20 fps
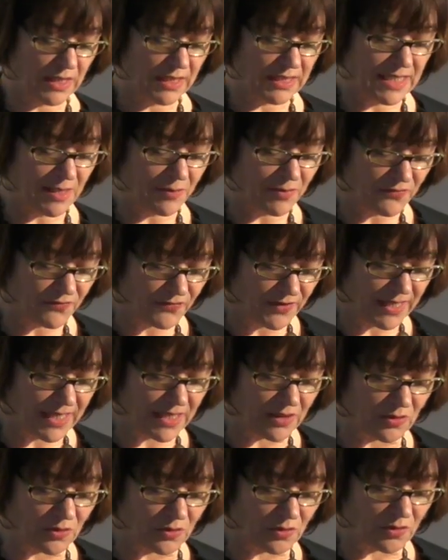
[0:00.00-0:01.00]
der
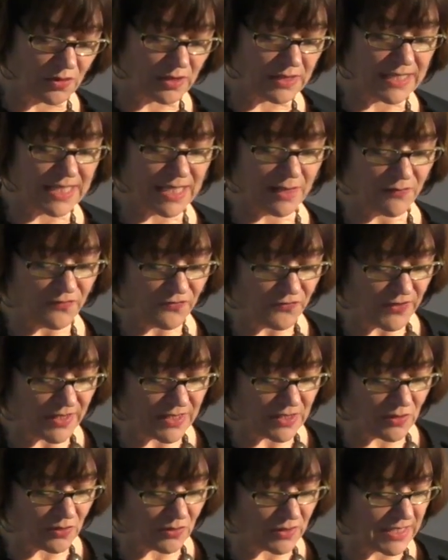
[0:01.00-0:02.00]
Bewegung, der
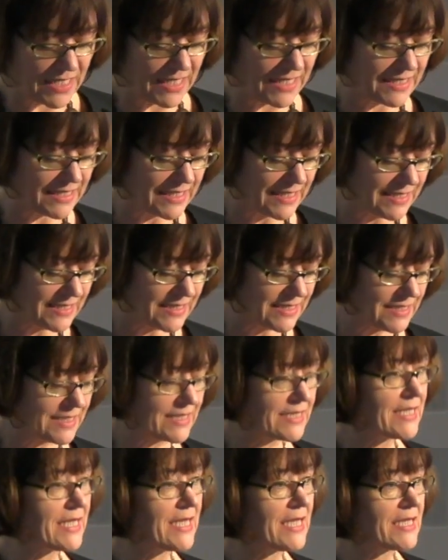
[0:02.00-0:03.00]
Empfindung, der
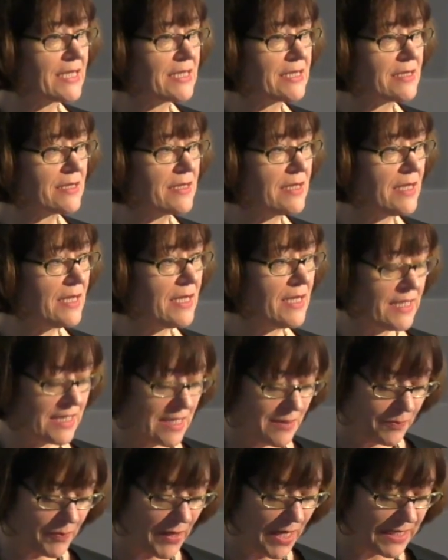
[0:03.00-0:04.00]
Intensität,
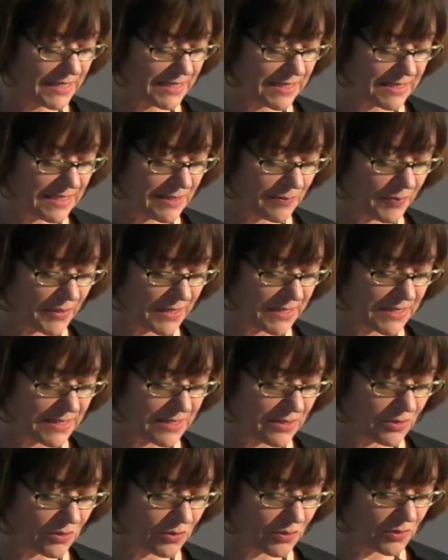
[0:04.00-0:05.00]
der
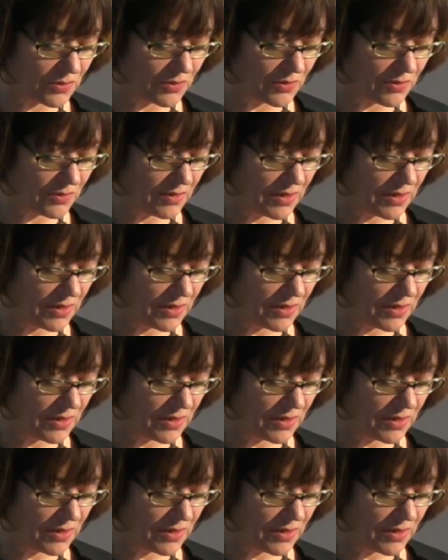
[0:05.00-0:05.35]
Partizipation,